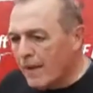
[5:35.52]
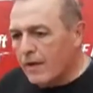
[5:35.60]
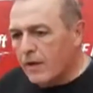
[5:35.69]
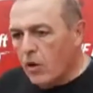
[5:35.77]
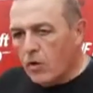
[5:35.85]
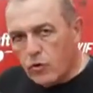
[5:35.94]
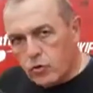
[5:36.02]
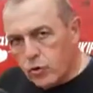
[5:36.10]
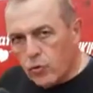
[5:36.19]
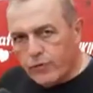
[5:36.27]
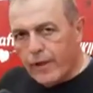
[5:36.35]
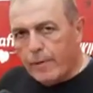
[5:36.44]
non
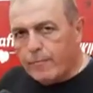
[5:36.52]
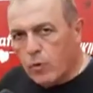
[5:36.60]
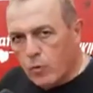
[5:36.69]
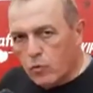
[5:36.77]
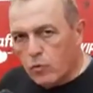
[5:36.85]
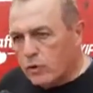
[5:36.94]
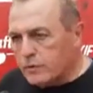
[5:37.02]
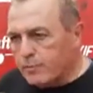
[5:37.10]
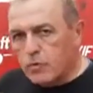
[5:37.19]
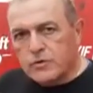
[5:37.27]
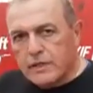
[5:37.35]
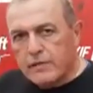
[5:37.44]
rotonda, più
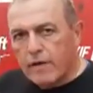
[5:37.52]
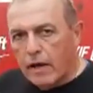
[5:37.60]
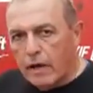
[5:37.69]
esplosiva,